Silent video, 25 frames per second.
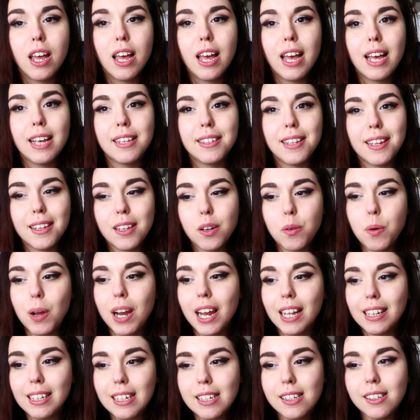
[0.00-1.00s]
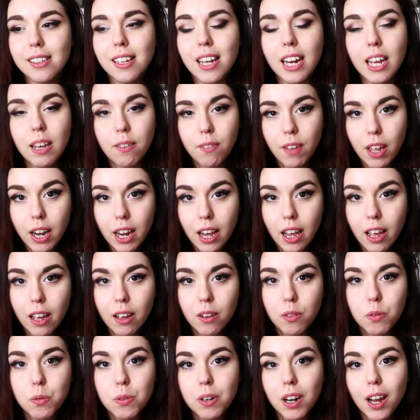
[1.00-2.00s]
è stata quella di
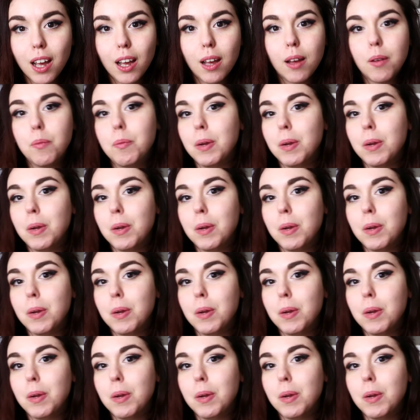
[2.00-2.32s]
scrivere una